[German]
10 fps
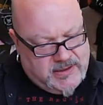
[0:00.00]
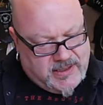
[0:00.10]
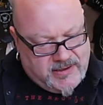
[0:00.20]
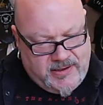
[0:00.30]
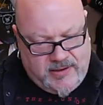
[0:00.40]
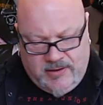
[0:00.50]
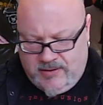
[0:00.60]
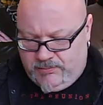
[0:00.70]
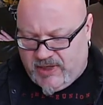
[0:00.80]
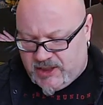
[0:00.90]
Dann
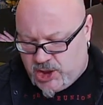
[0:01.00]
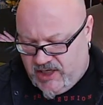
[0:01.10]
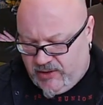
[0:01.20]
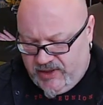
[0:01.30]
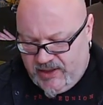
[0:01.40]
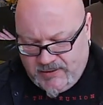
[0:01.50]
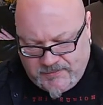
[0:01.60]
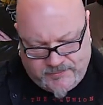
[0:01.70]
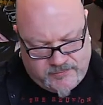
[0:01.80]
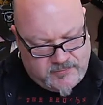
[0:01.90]
Buckcherry,
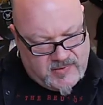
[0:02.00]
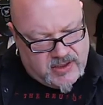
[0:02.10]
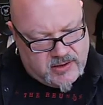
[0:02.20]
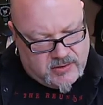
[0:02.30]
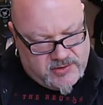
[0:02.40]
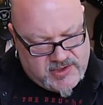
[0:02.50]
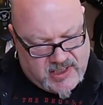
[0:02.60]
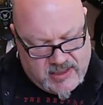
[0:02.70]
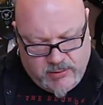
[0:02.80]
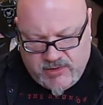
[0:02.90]
unser
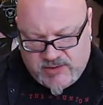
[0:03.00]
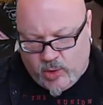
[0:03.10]
Album des